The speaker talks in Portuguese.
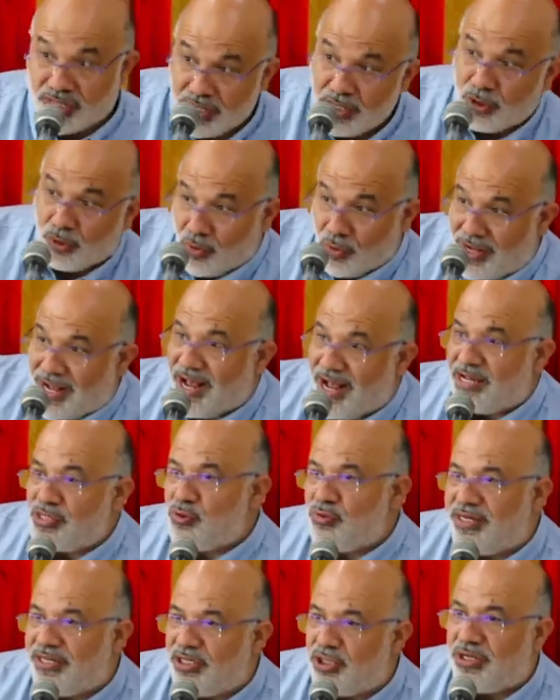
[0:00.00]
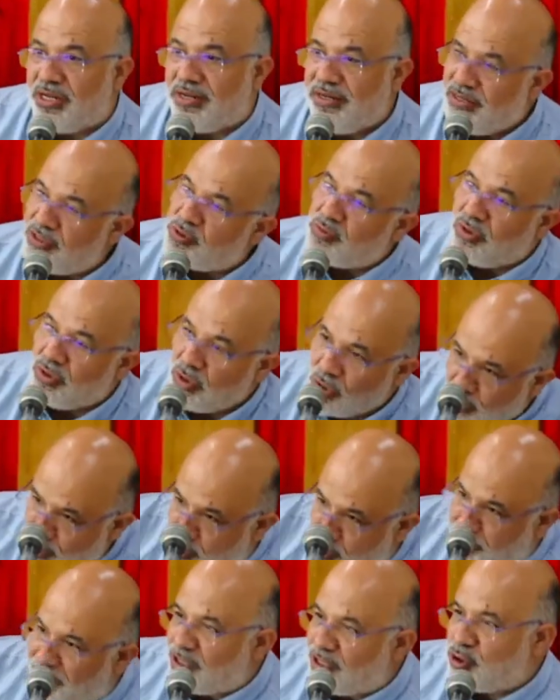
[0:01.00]
no caso do cristianismo, os
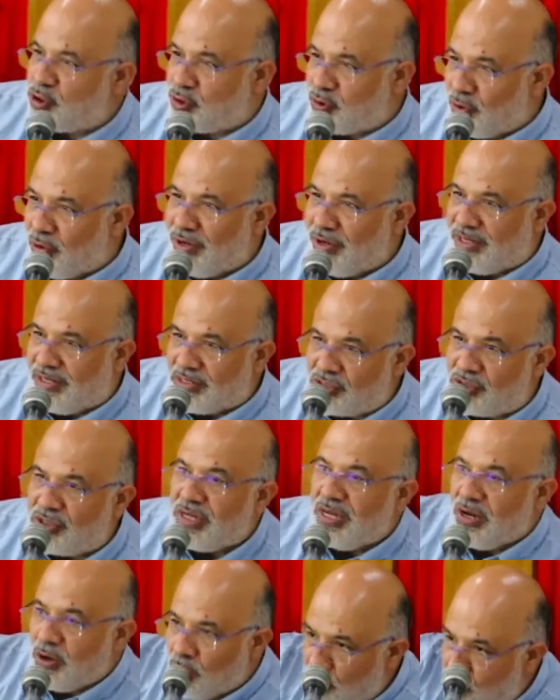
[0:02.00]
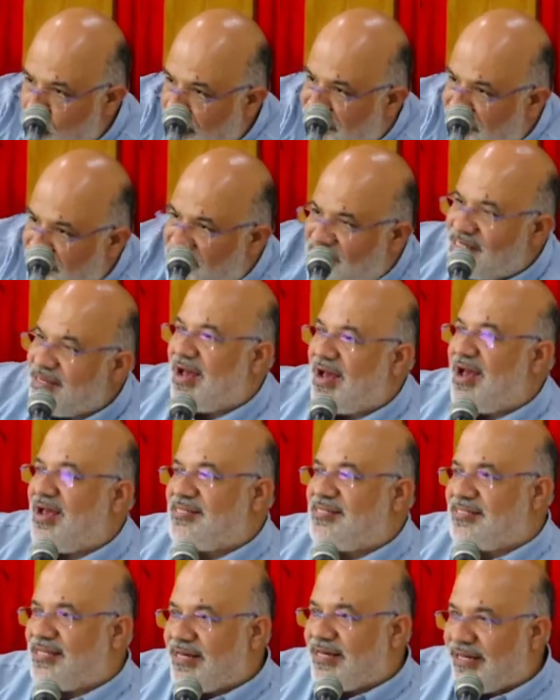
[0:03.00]
pastores, os oficiais
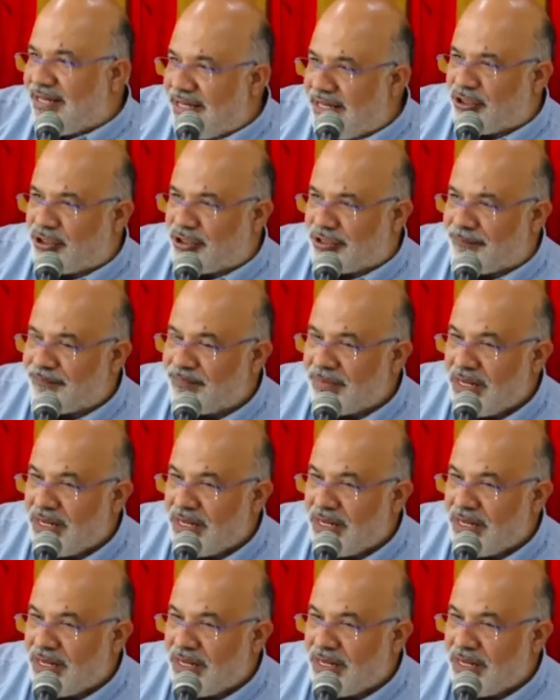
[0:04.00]
da igreja.